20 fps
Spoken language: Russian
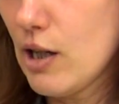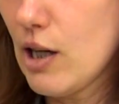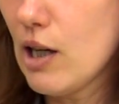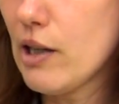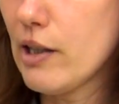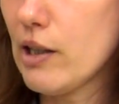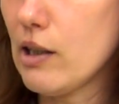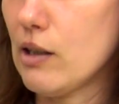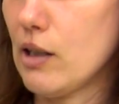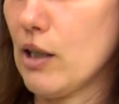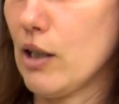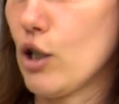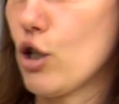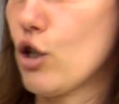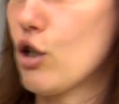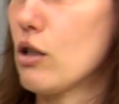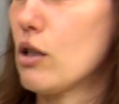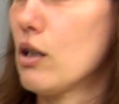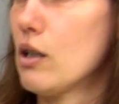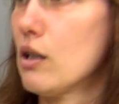сильно, так
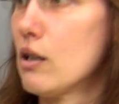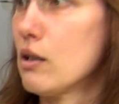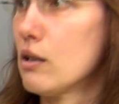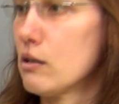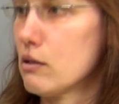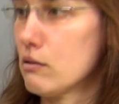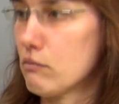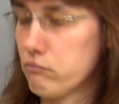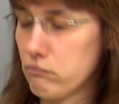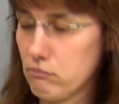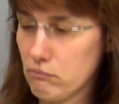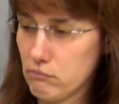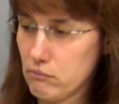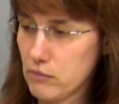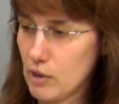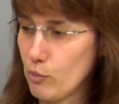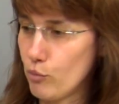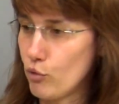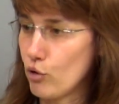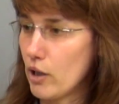что
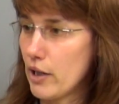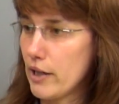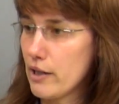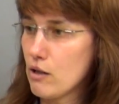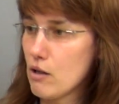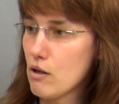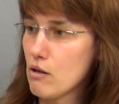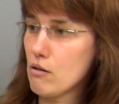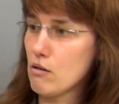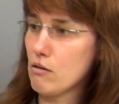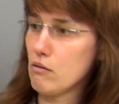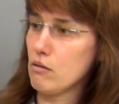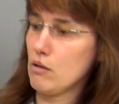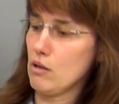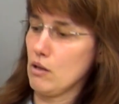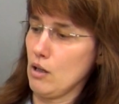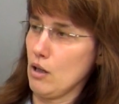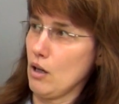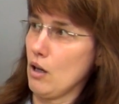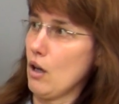не пугайтесь.
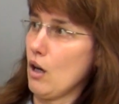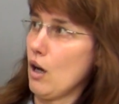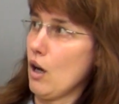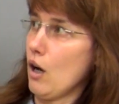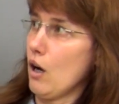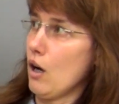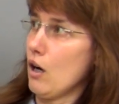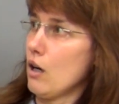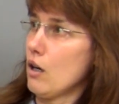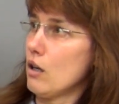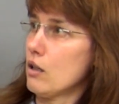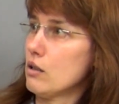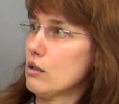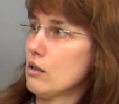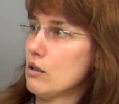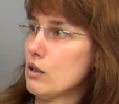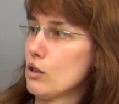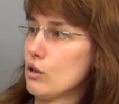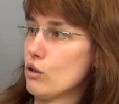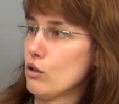
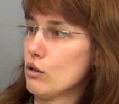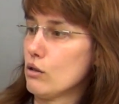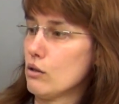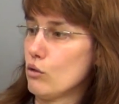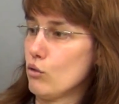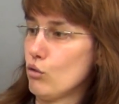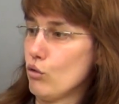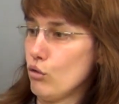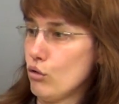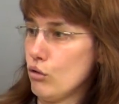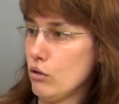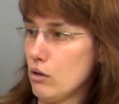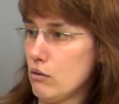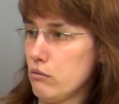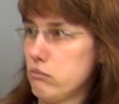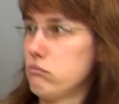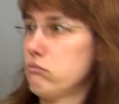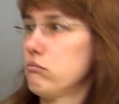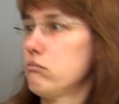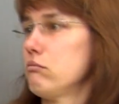Вот,
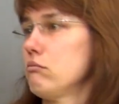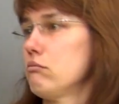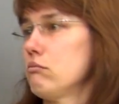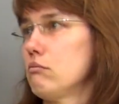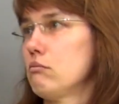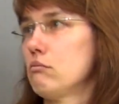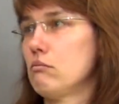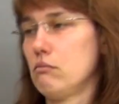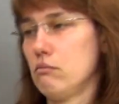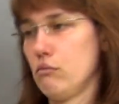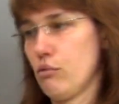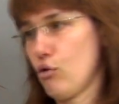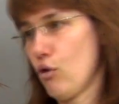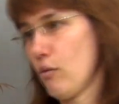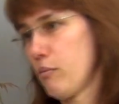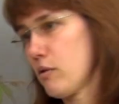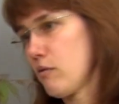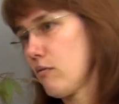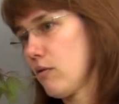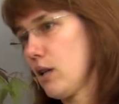ну,
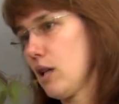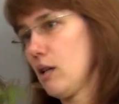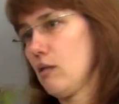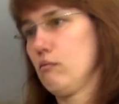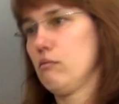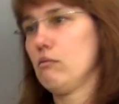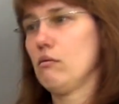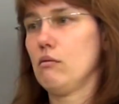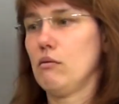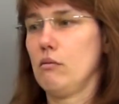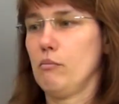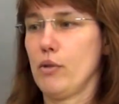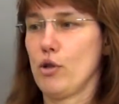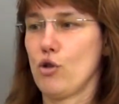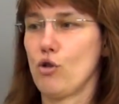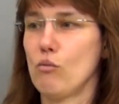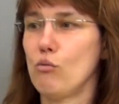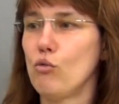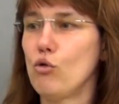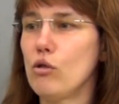собственно,
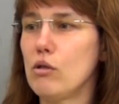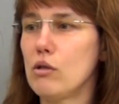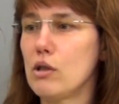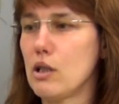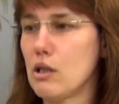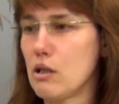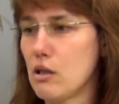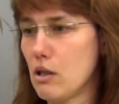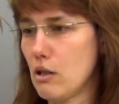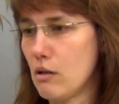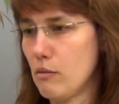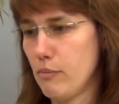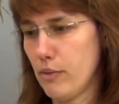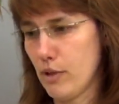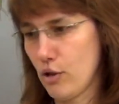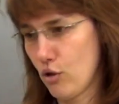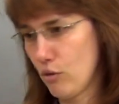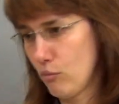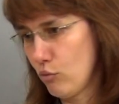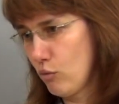Почему, не, э,
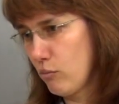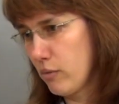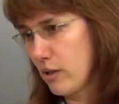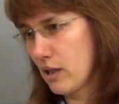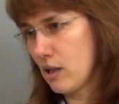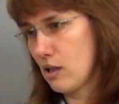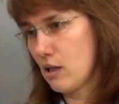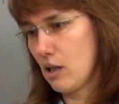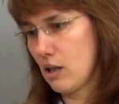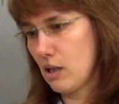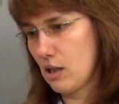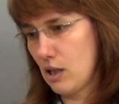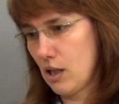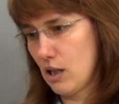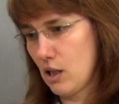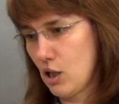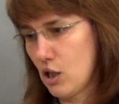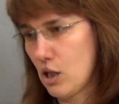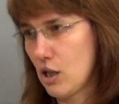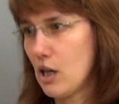почему бы не
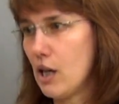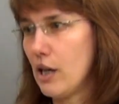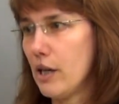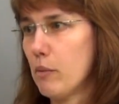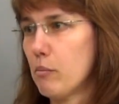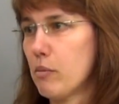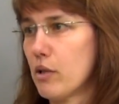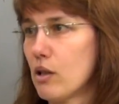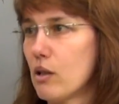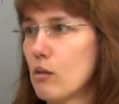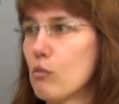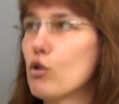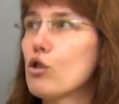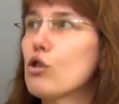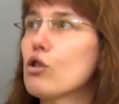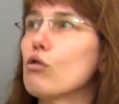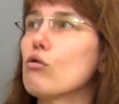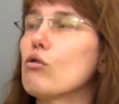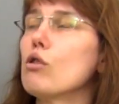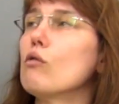срезать сильно?
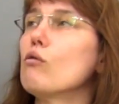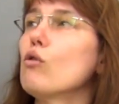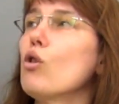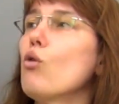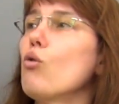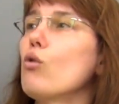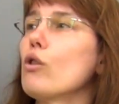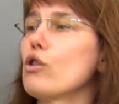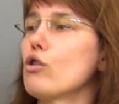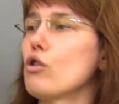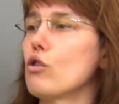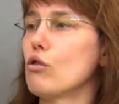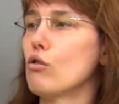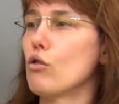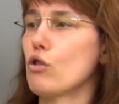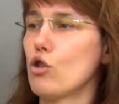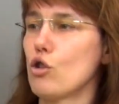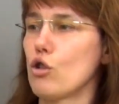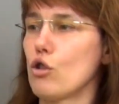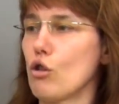Потому что у него
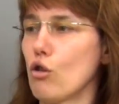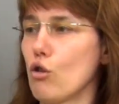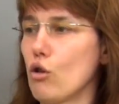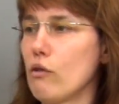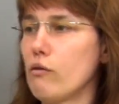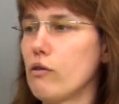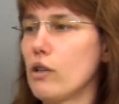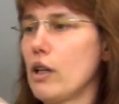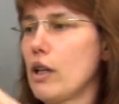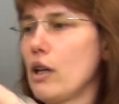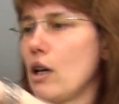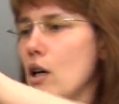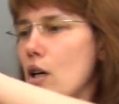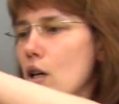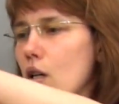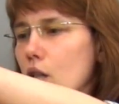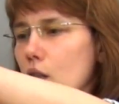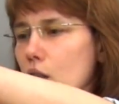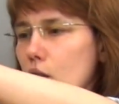очень-очень ровный.